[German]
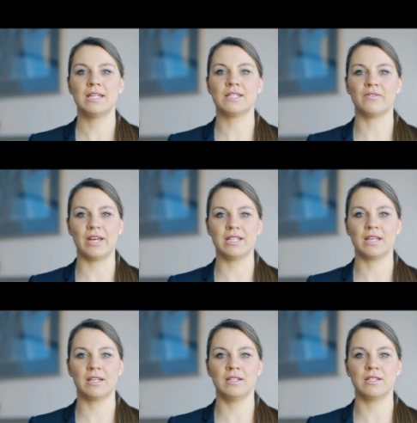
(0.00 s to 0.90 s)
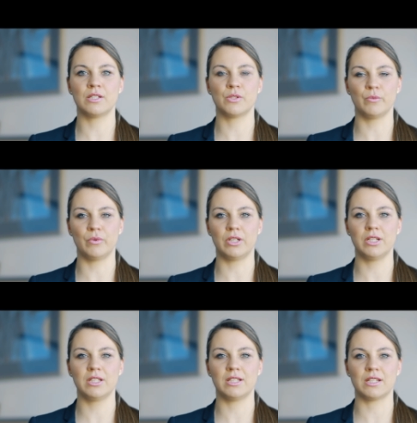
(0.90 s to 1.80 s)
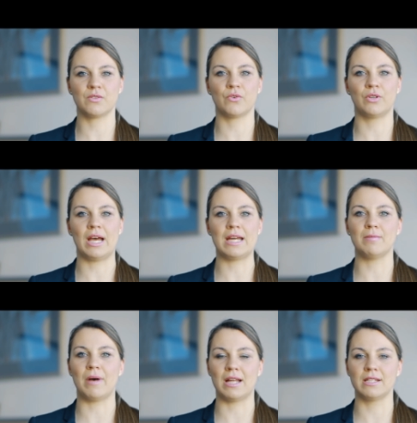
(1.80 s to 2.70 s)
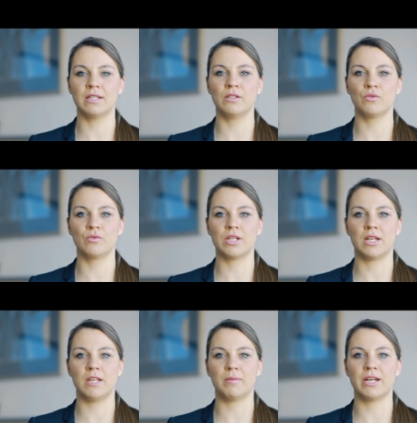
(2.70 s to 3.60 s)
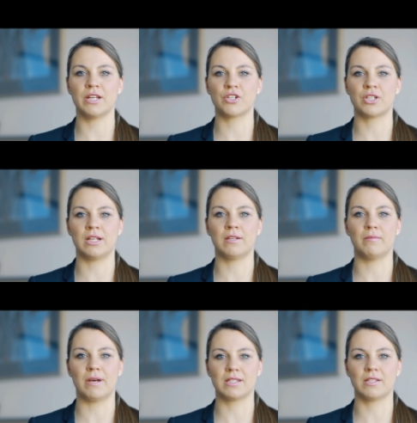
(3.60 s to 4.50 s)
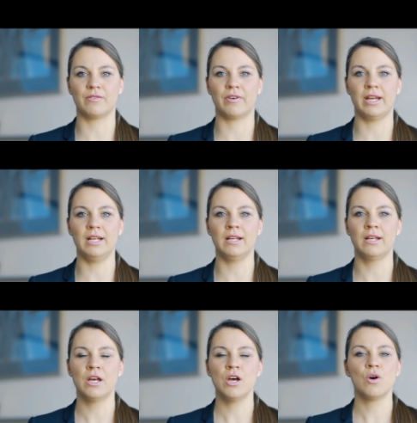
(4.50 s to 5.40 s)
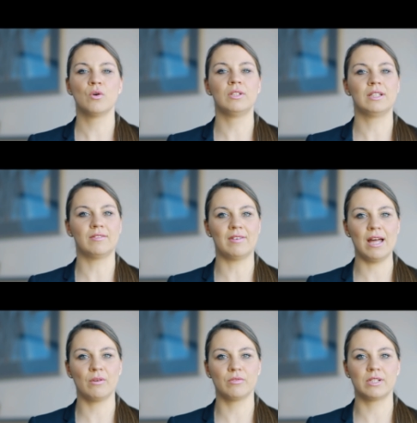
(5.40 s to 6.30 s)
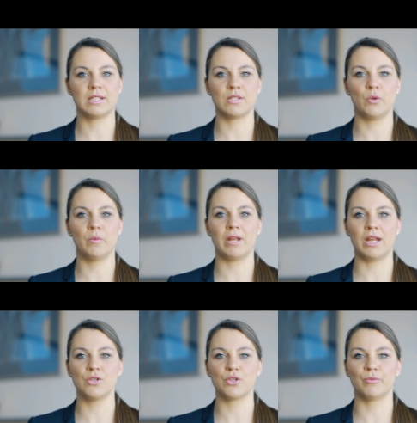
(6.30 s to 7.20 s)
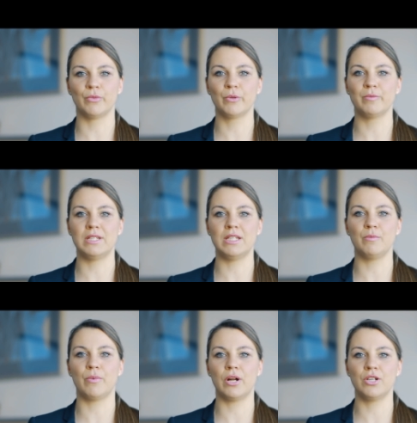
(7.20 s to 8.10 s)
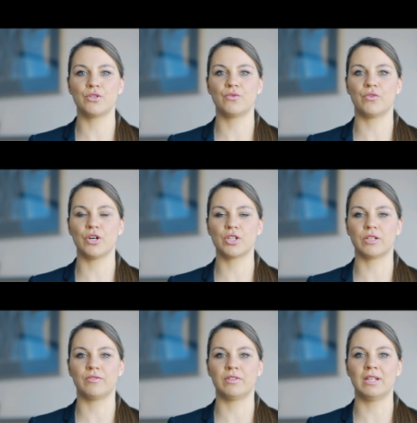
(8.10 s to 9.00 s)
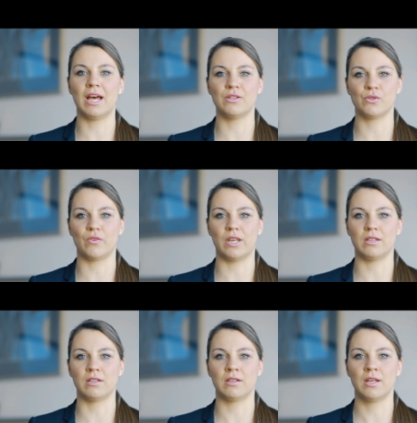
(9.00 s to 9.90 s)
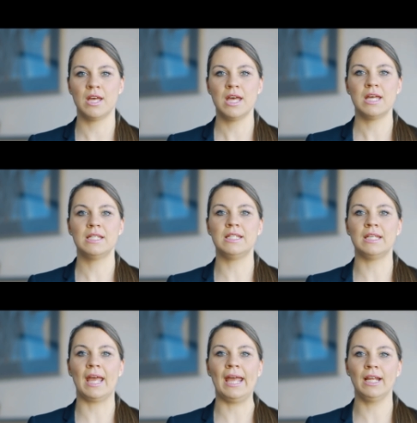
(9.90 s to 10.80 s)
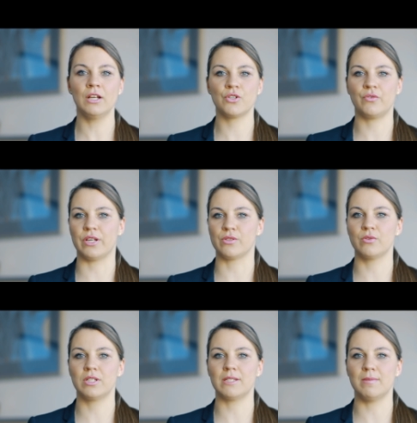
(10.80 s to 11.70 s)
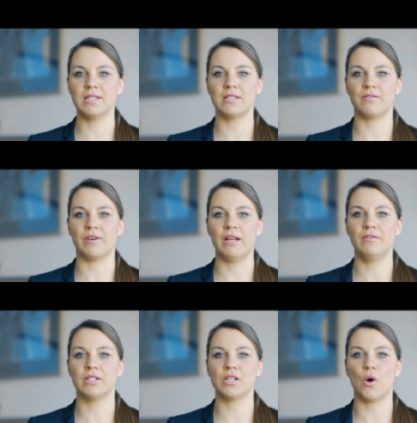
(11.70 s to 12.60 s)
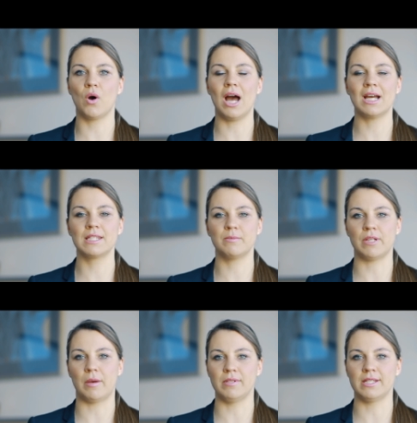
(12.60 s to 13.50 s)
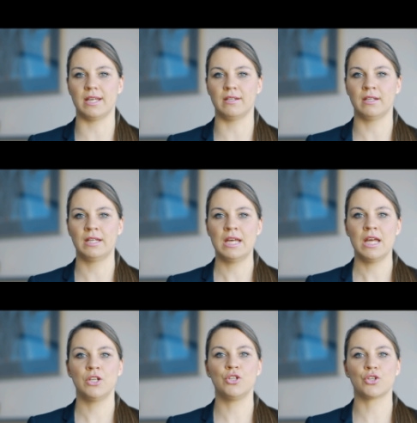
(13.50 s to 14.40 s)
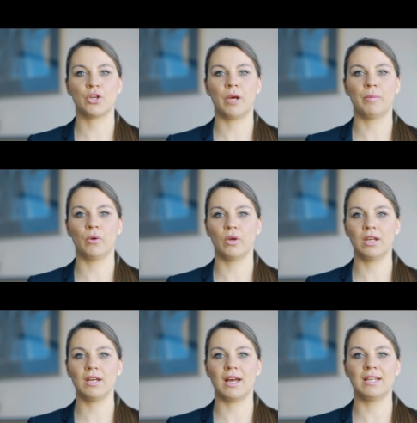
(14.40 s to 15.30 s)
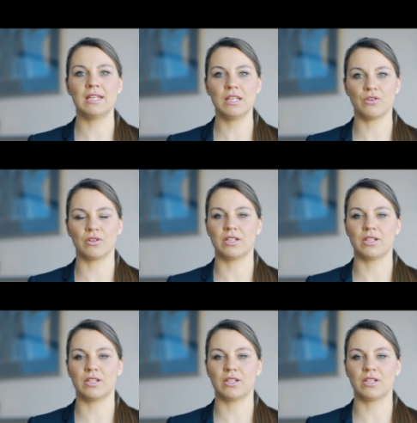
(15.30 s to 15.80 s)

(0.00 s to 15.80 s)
Des Weiteren ist es möglich, das von einem anderen Unternehmer erstellten Masterfile unter Wahrung dessen Übereinstimmung mit den polnischen Vorschriften anzuwenden. Die englische Fassung des Masterfile wird auch akzeptabel sein. Die Steuerbehörde kann jedoch